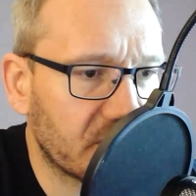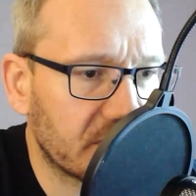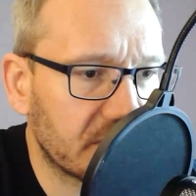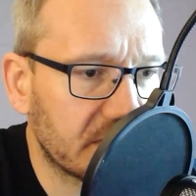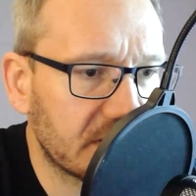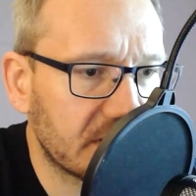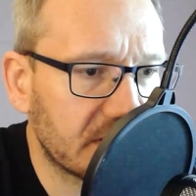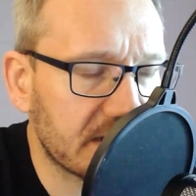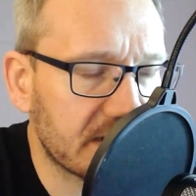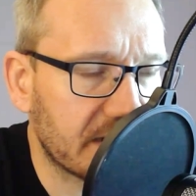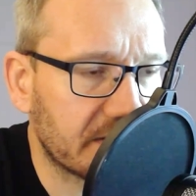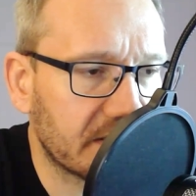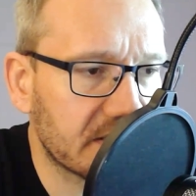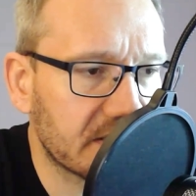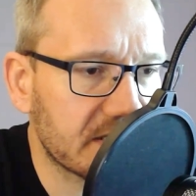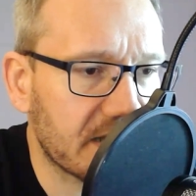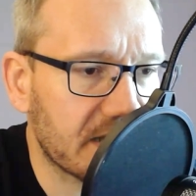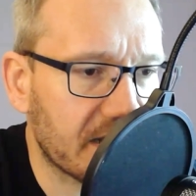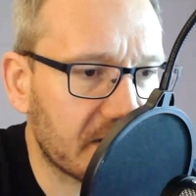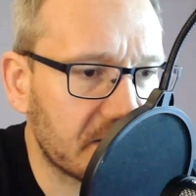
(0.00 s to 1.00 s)
bedeutet nichts
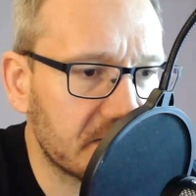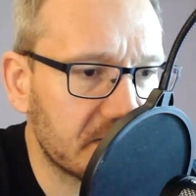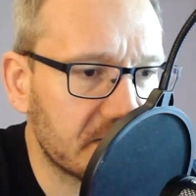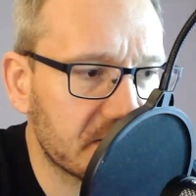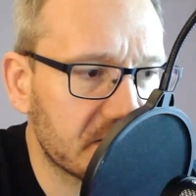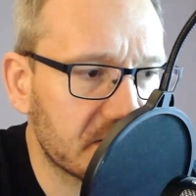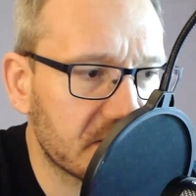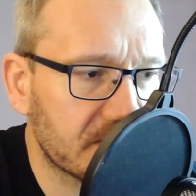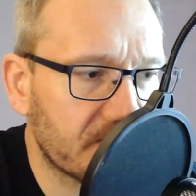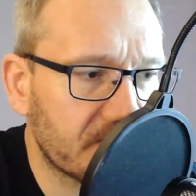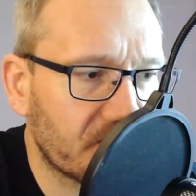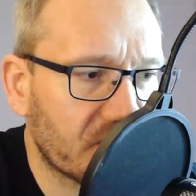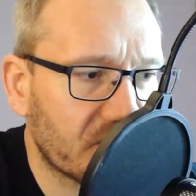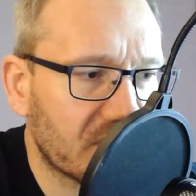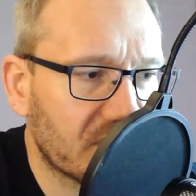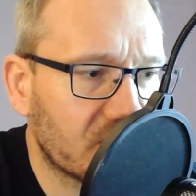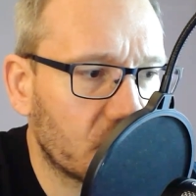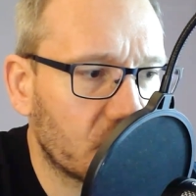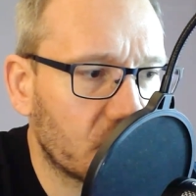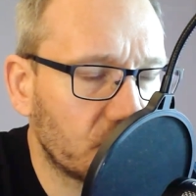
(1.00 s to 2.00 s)
anderes als,
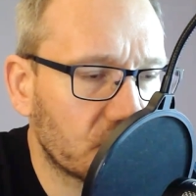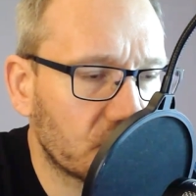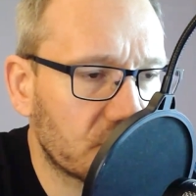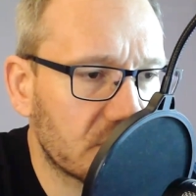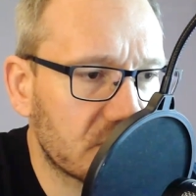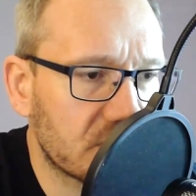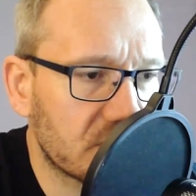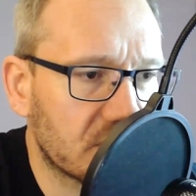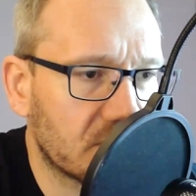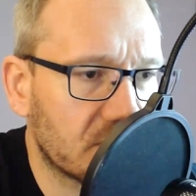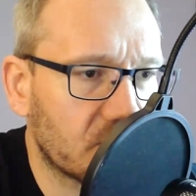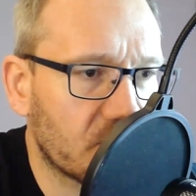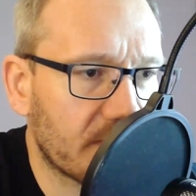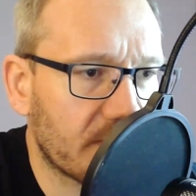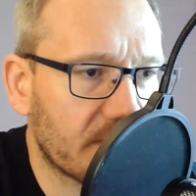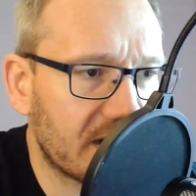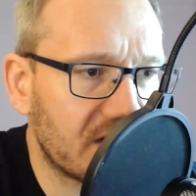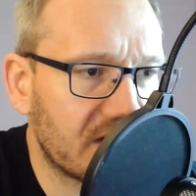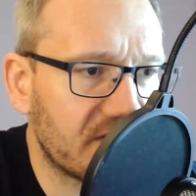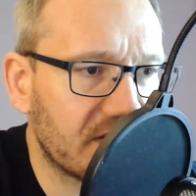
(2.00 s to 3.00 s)
der Unterschied zu einem
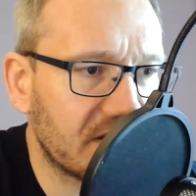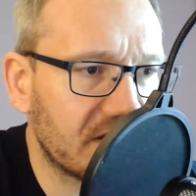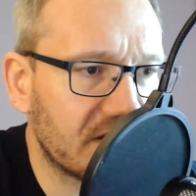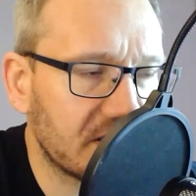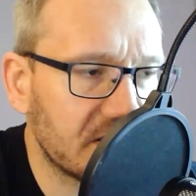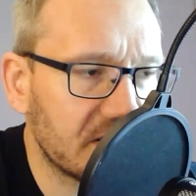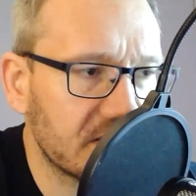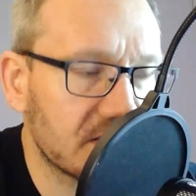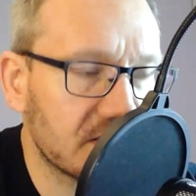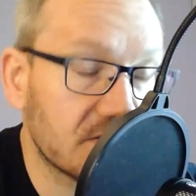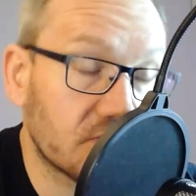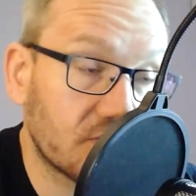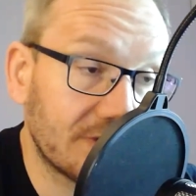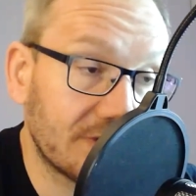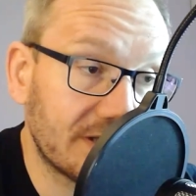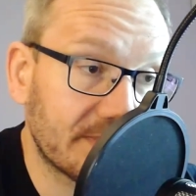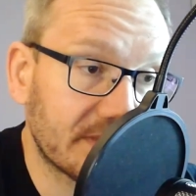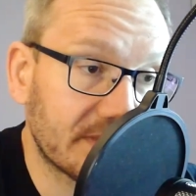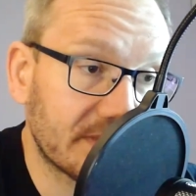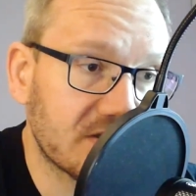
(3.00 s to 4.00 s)
Normal-Event ist,
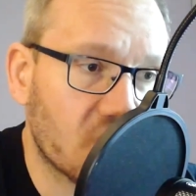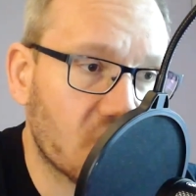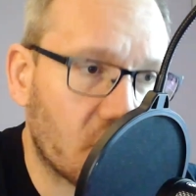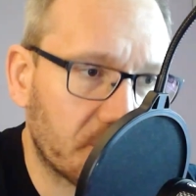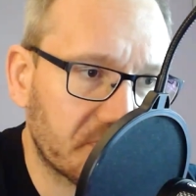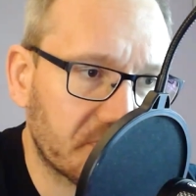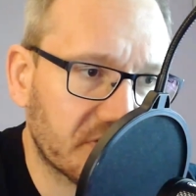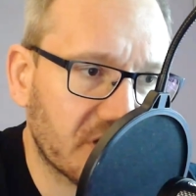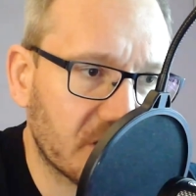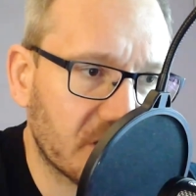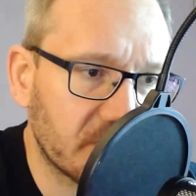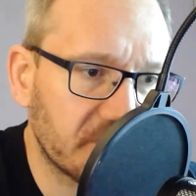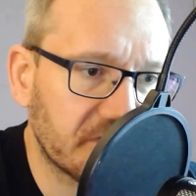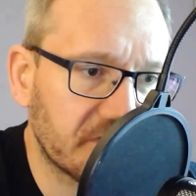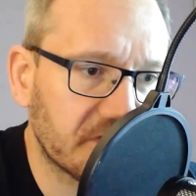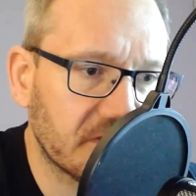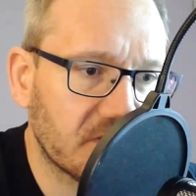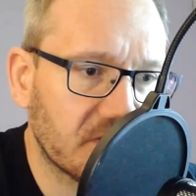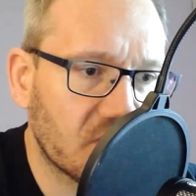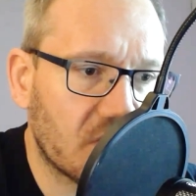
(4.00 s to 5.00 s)
natürlich, man ist
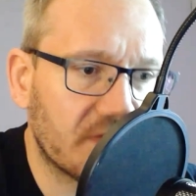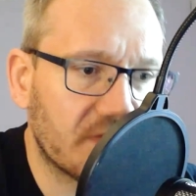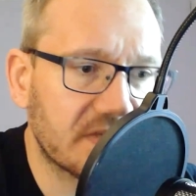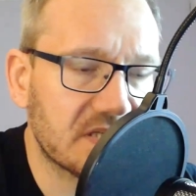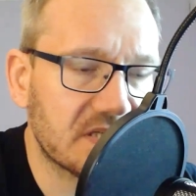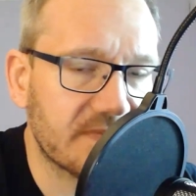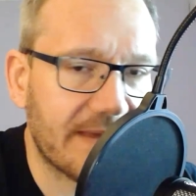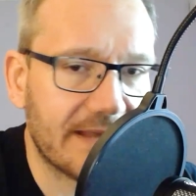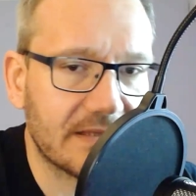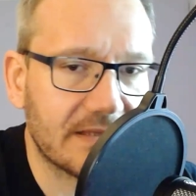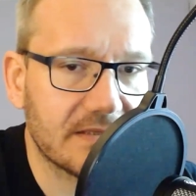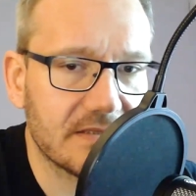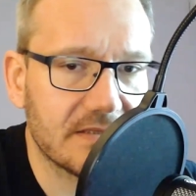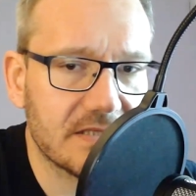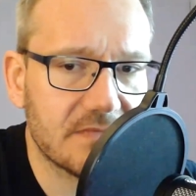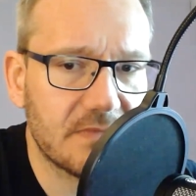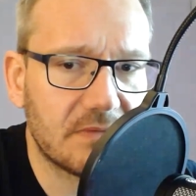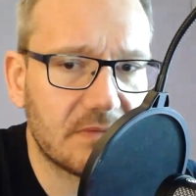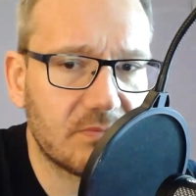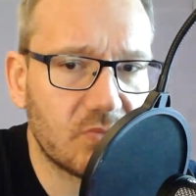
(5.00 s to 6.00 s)
Hauptkampf, aber
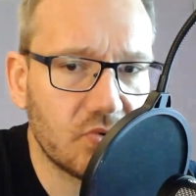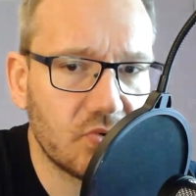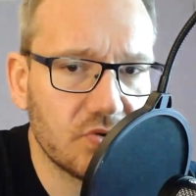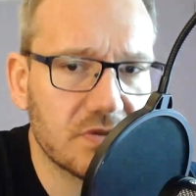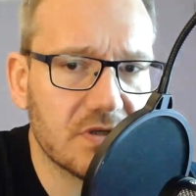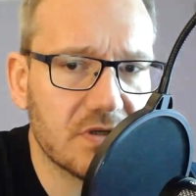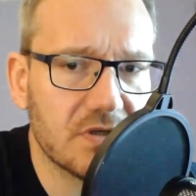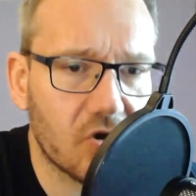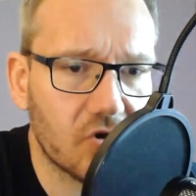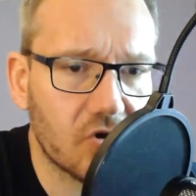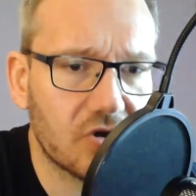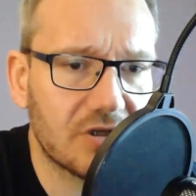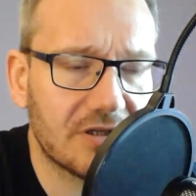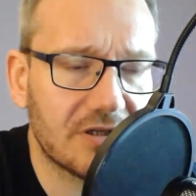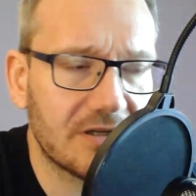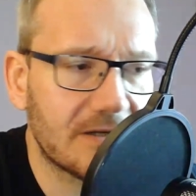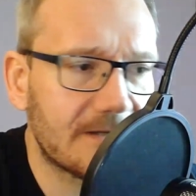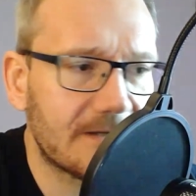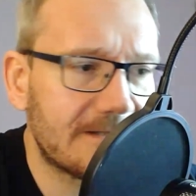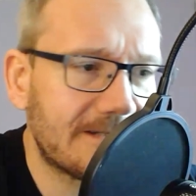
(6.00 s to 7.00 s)
zweitens, man muss
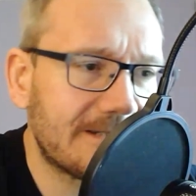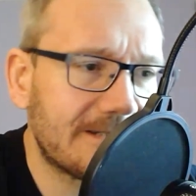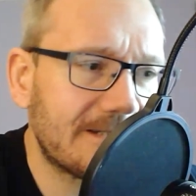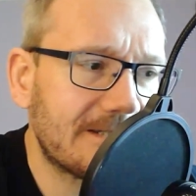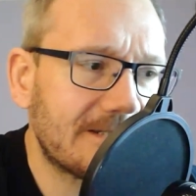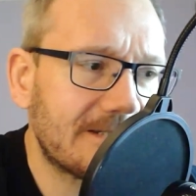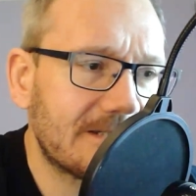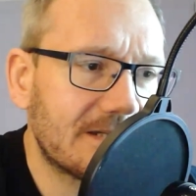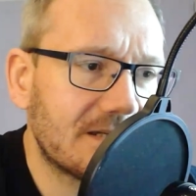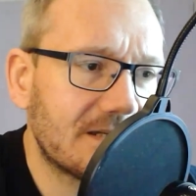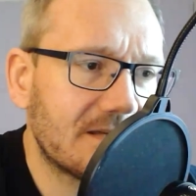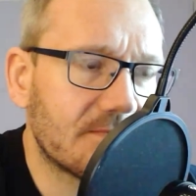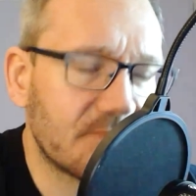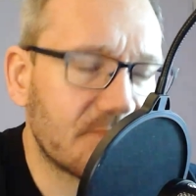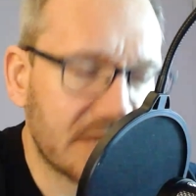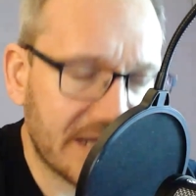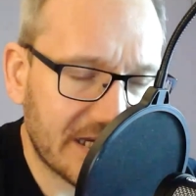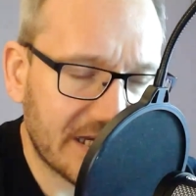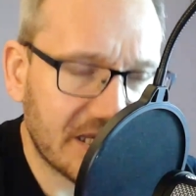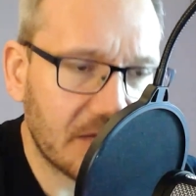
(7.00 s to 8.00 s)
auch
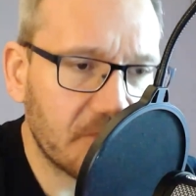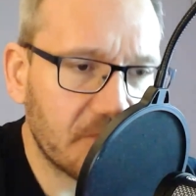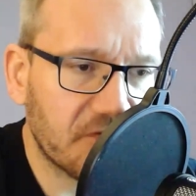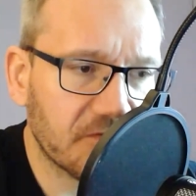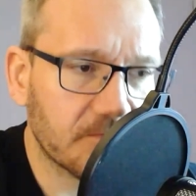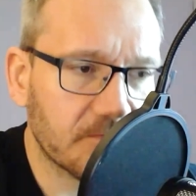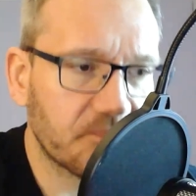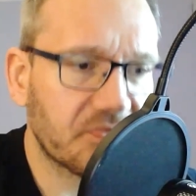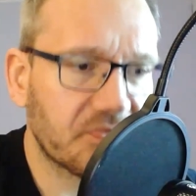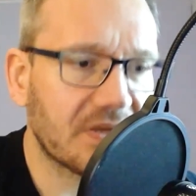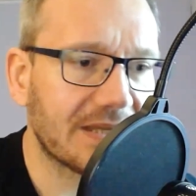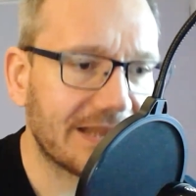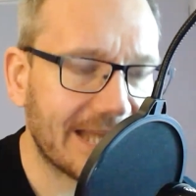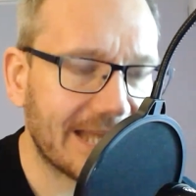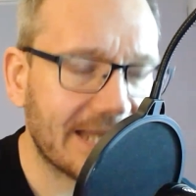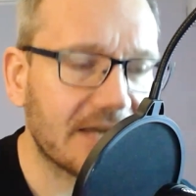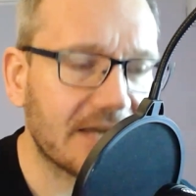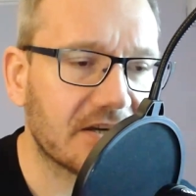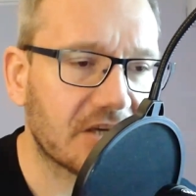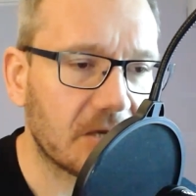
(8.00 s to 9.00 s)
mehr kämpfen,
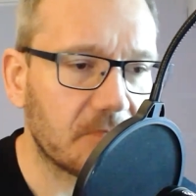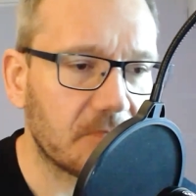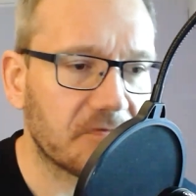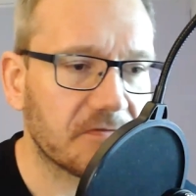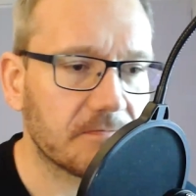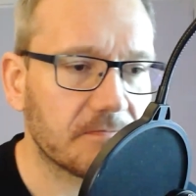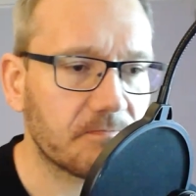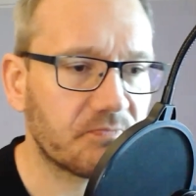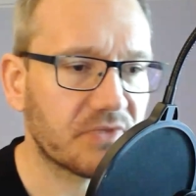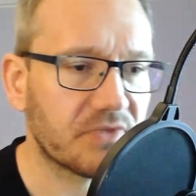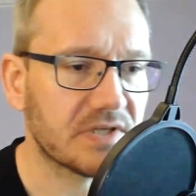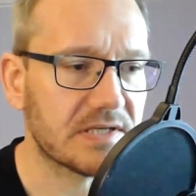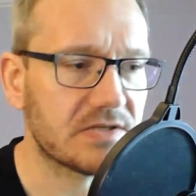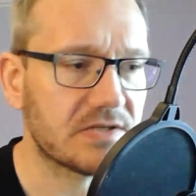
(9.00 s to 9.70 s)
länger kämpfen.